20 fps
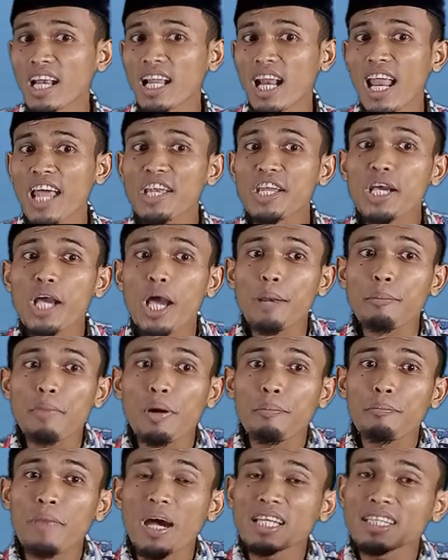adalah dengan
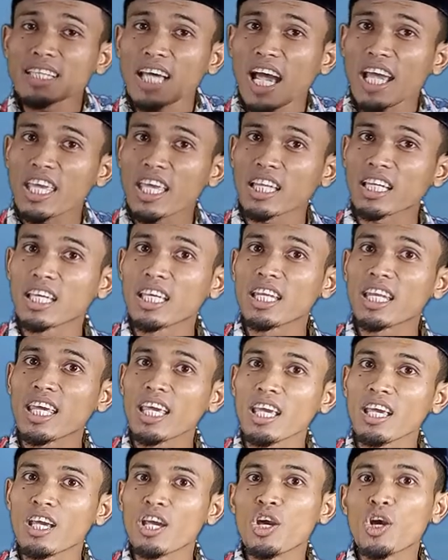membaca ayat
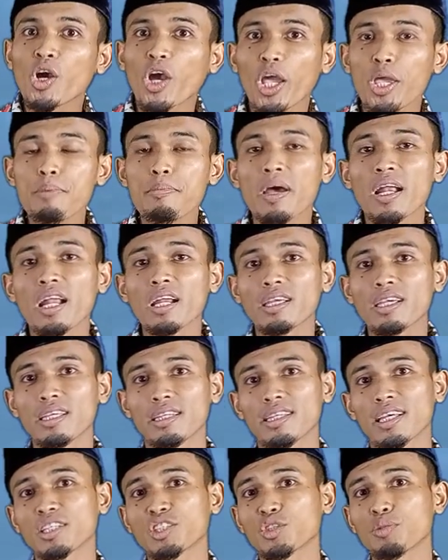ini keimanan
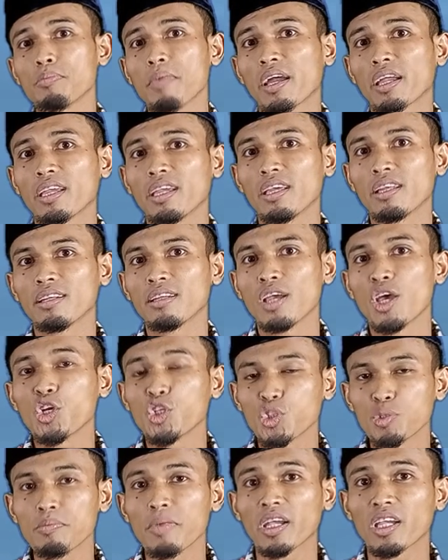kita semakin
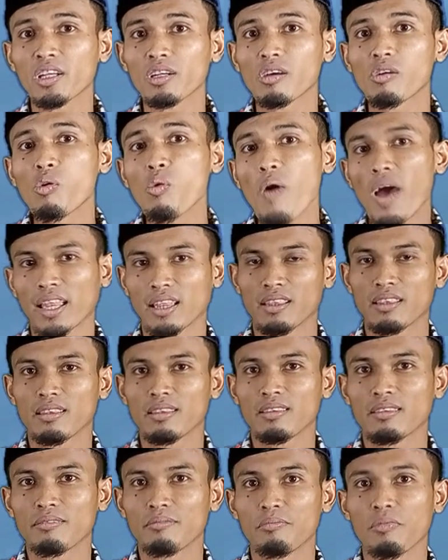semakin kuat
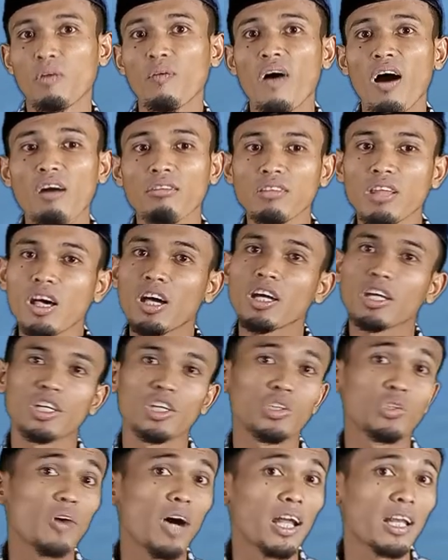bahwa Allah
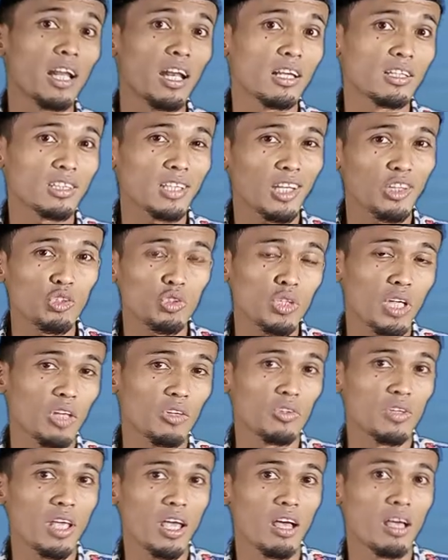itu adalah
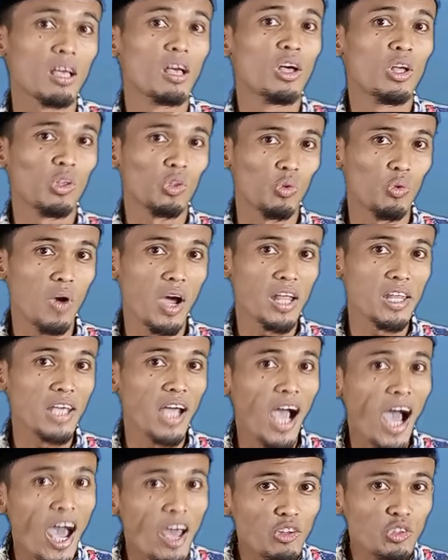satu-satunya Tuhan yang
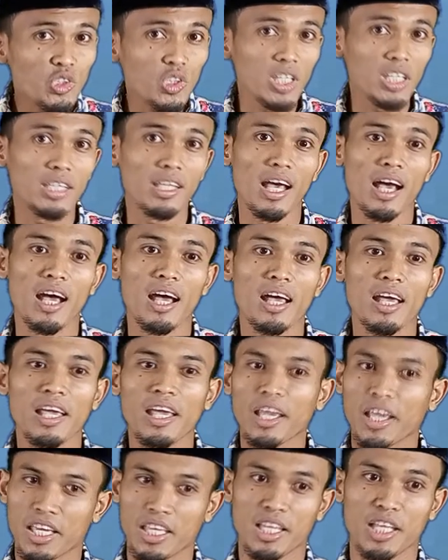harus kita
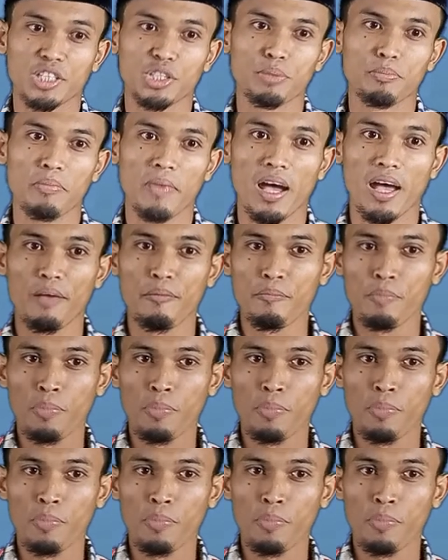kita sembah.